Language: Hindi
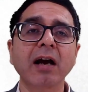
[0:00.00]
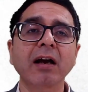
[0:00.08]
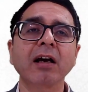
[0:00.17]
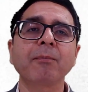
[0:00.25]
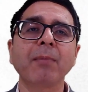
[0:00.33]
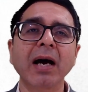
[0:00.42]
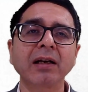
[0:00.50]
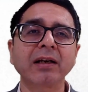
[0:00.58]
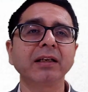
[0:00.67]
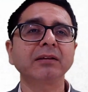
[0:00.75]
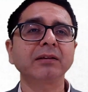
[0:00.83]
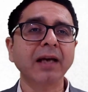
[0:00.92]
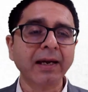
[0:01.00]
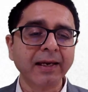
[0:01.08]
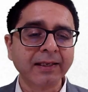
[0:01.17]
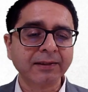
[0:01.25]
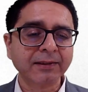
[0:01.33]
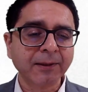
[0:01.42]
अगर माल खरीदता
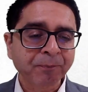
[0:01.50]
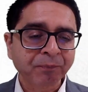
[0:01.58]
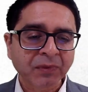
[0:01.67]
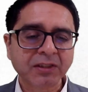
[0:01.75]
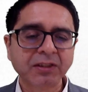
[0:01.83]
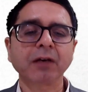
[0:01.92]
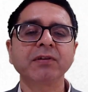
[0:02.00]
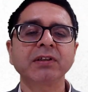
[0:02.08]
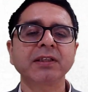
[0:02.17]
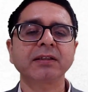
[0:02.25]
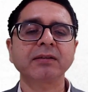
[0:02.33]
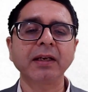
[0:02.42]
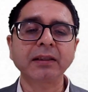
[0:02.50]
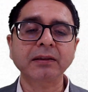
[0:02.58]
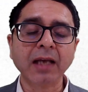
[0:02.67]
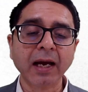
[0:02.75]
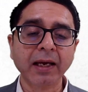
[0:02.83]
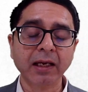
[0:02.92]
है सर्विसेस
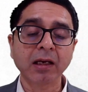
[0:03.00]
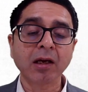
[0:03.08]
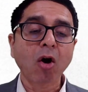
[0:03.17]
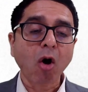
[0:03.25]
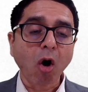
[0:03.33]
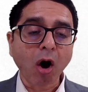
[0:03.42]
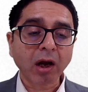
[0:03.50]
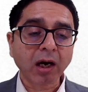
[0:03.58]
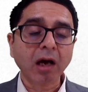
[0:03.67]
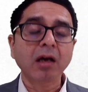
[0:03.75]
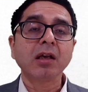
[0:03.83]
लेता है और